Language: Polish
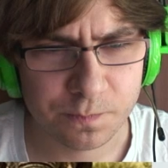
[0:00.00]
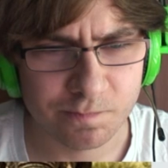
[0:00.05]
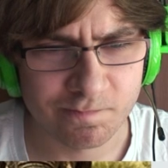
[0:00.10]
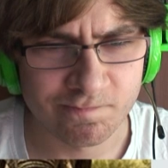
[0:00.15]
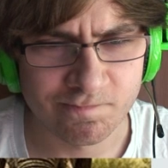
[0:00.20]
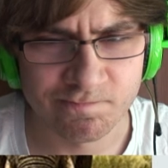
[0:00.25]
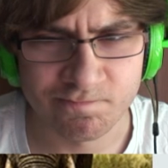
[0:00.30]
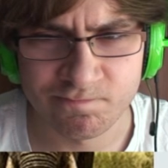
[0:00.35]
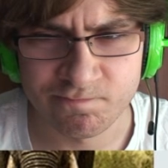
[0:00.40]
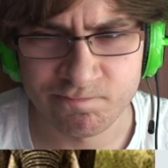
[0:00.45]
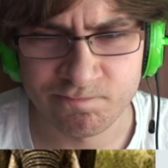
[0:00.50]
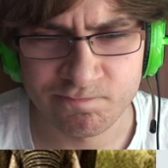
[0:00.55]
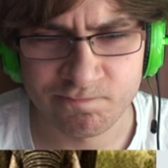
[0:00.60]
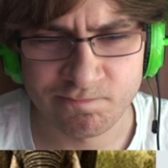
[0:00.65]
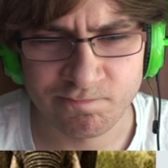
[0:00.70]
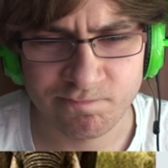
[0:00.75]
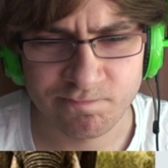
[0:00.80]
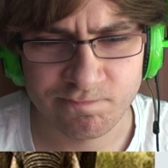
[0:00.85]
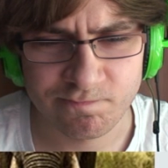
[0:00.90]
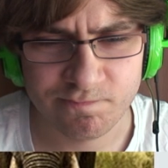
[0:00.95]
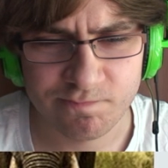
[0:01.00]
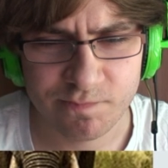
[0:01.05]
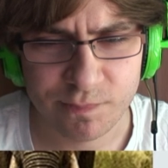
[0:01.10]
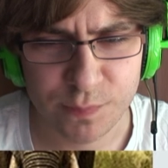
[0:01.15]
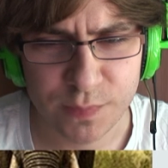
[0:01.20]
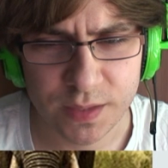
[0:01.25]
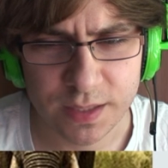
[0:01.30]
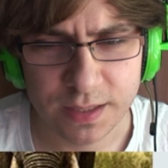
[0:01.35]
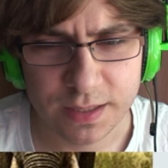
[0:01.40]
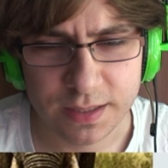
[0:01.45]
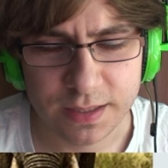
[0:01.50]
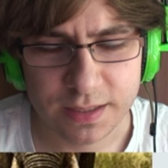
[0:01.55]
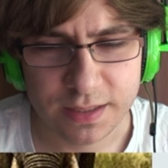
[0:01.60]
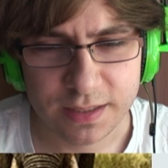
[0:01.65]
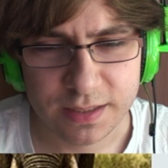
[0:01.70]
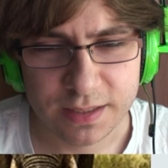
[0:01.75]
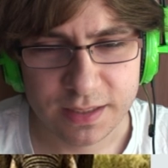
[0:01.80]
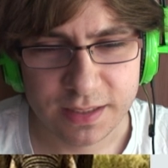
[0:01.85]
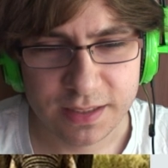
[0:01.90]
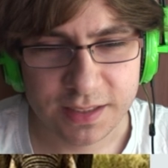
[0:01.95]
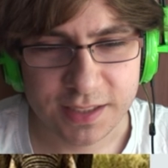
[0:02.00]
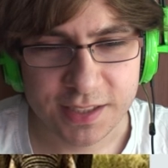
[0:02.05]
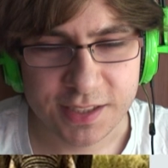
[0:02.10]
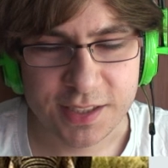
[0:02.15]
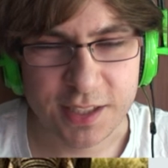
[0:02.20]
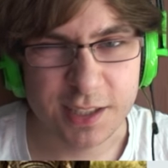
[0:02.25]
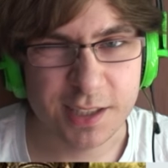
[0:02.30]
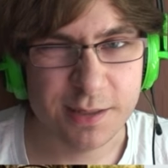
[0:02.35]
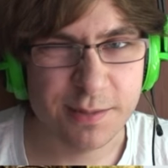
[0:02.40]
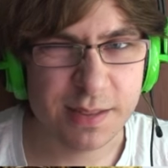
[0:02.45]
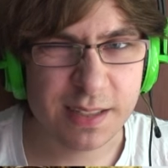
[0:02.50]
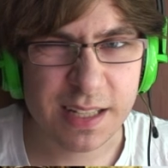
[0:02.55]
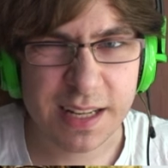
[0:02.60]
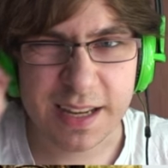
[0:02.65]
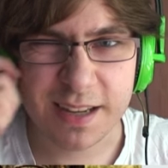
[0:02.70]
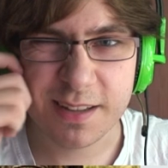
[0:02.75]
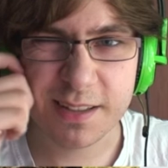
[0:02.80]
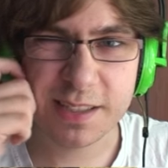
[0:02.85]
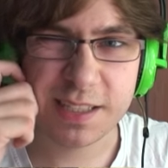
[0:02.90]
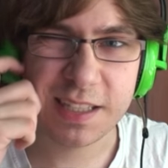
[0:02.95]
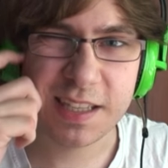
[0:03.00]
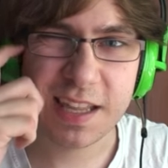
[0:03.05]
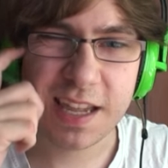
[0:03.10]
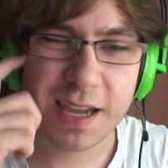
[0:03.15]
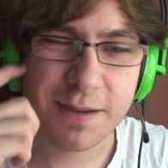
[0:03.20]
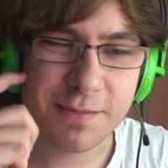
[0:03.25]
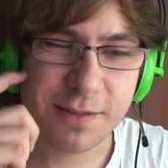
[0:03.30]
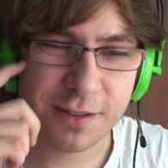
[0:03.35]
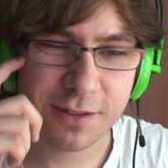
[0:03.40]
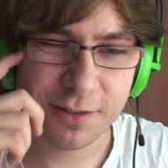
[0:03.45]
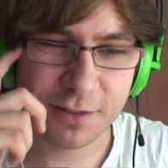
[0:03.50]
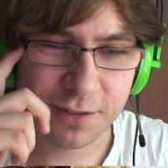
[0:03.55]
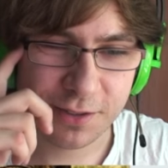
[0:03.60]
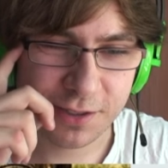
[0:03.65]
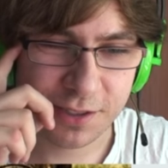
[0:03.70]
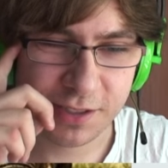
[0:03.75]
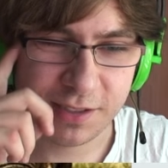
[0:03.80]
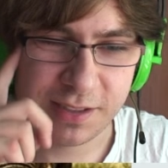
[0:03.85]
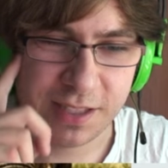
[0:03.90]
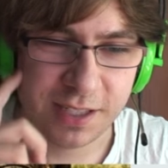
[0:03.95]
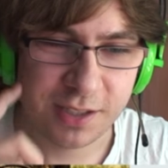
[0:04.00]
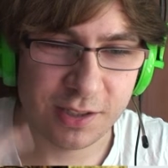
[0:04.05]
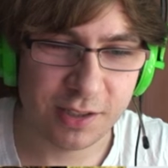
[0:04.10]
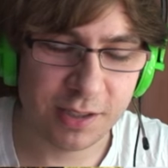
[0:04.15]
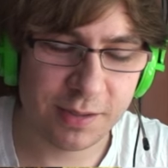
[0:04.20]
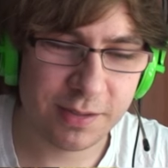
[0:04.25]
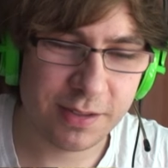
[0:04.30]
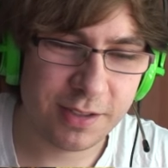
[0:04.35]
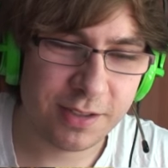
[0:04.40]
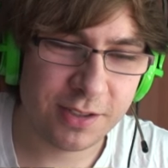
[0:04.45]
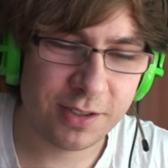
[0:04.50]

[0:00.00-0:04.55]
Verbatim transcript: Mm, szczerze myślałem, że da mi kogoś innego, nie,